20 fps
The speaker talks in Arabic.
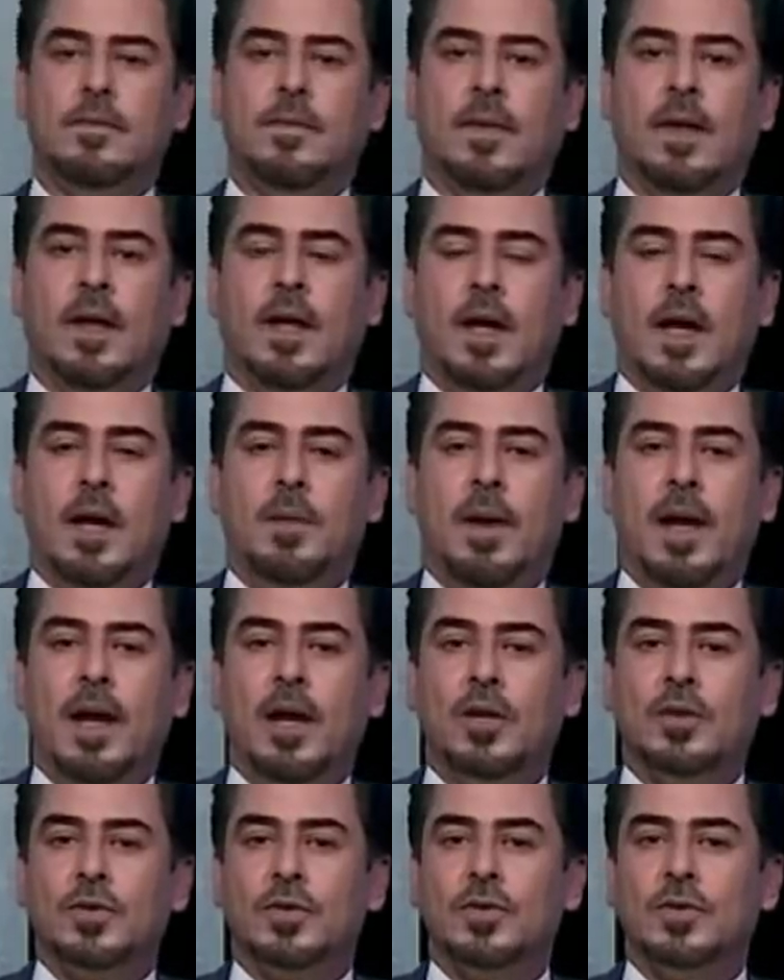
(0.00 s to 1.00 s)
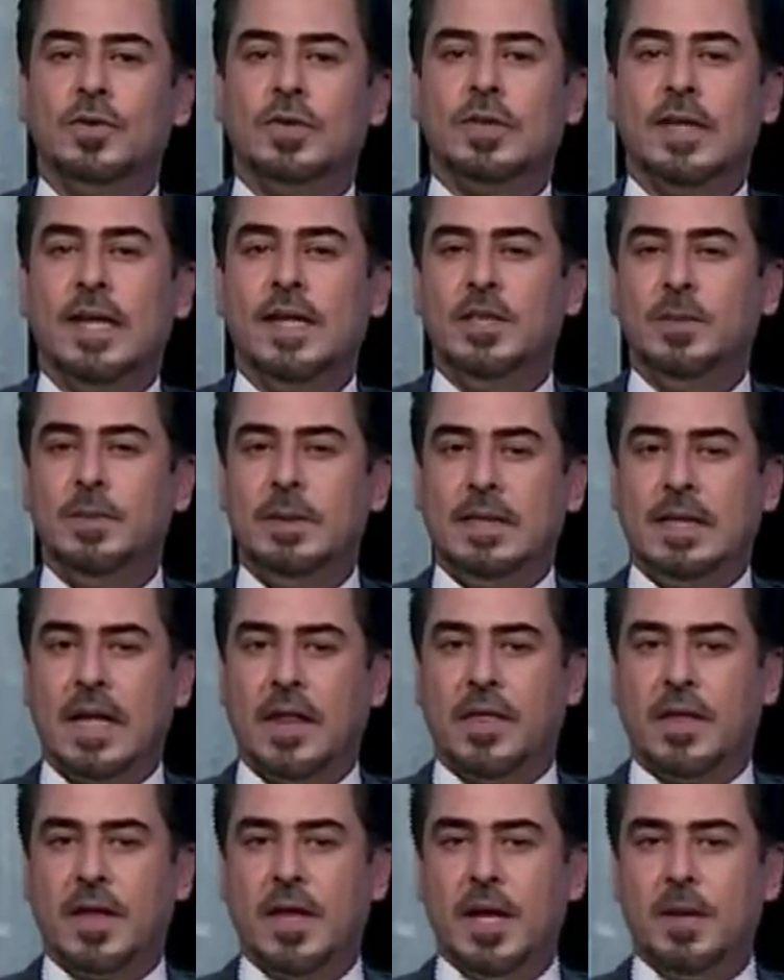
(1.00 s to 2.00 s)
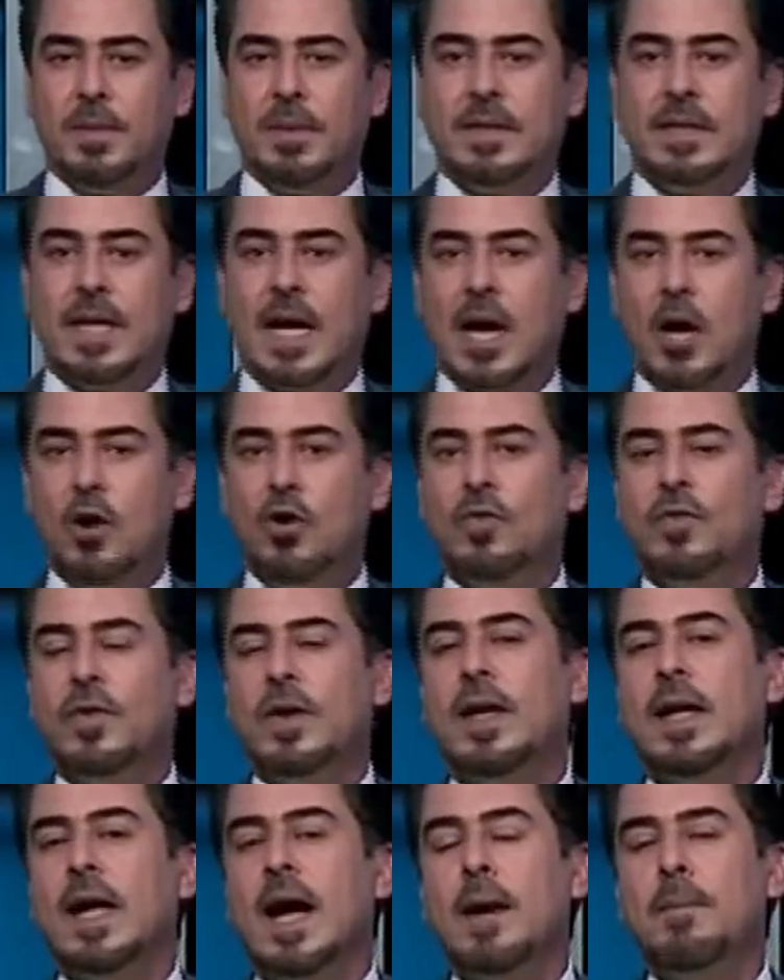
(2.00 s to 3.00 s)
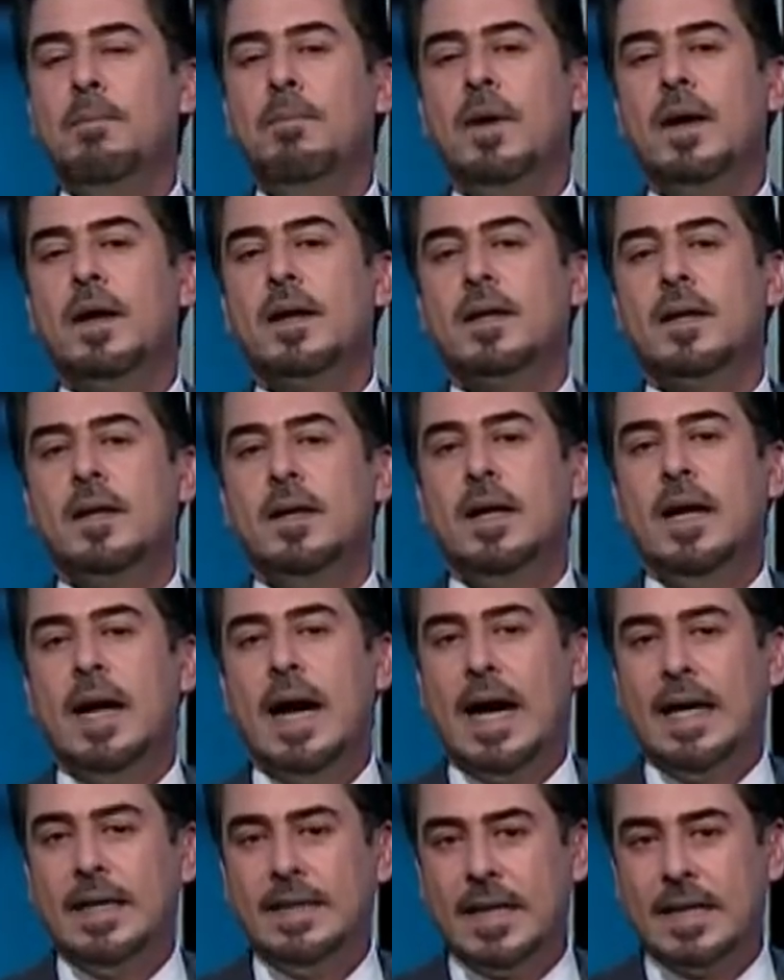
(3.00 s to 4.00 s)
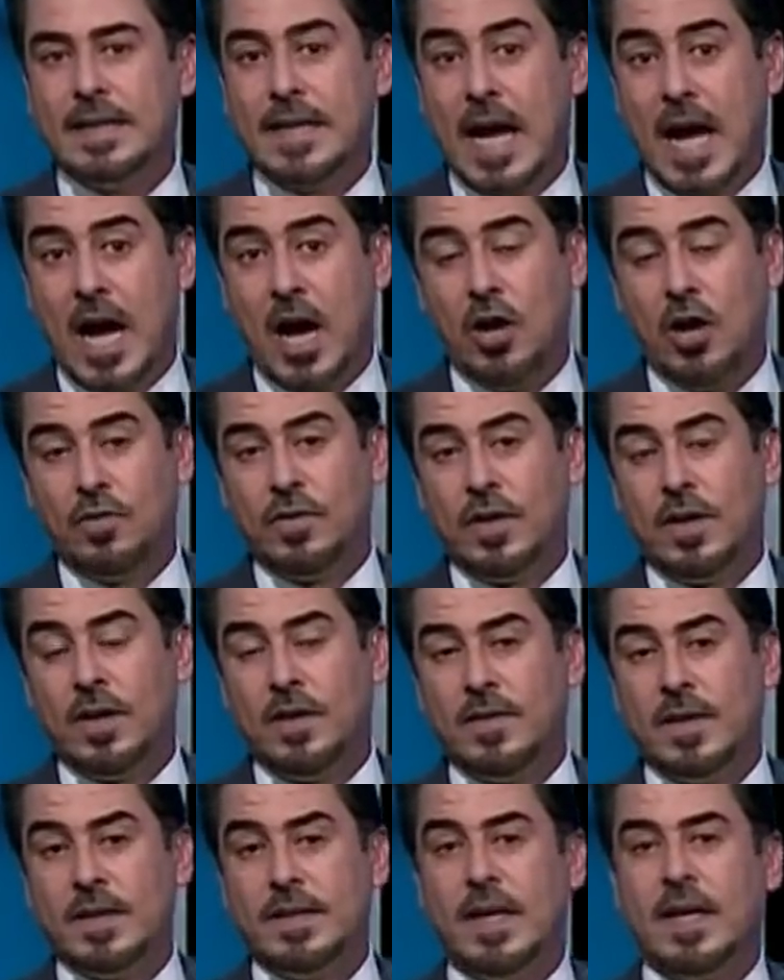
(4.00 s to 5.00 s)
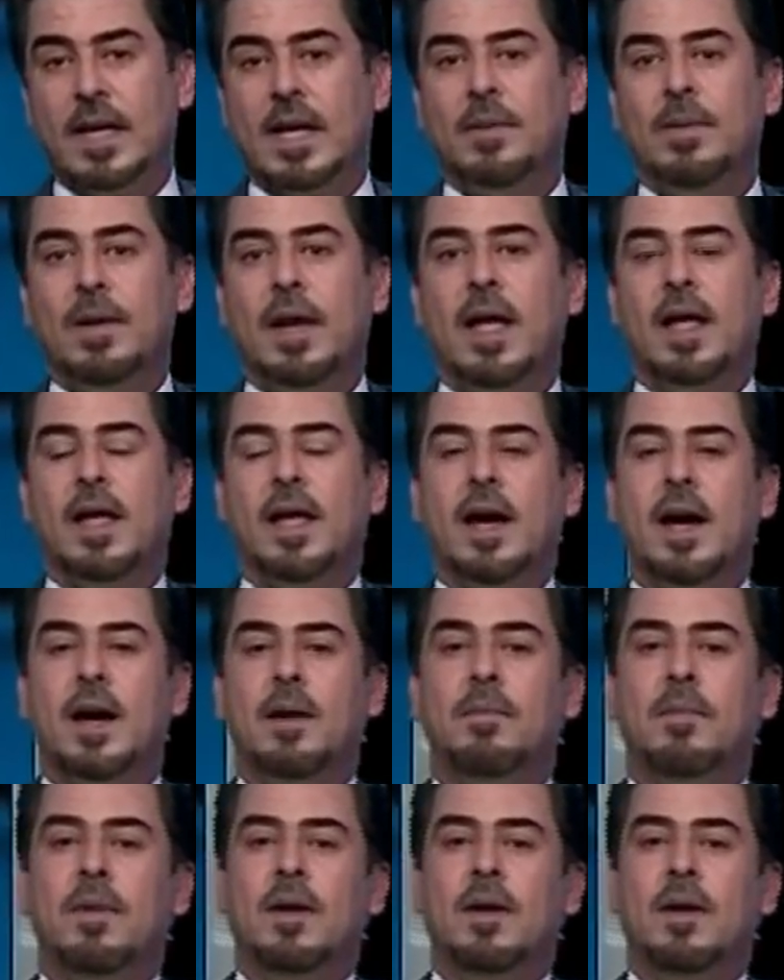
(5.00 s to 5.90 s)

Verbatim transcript: بهالخصوص يجب التذكير بالتخوف اللي عبر عنه تحالف الفتح قبل أيام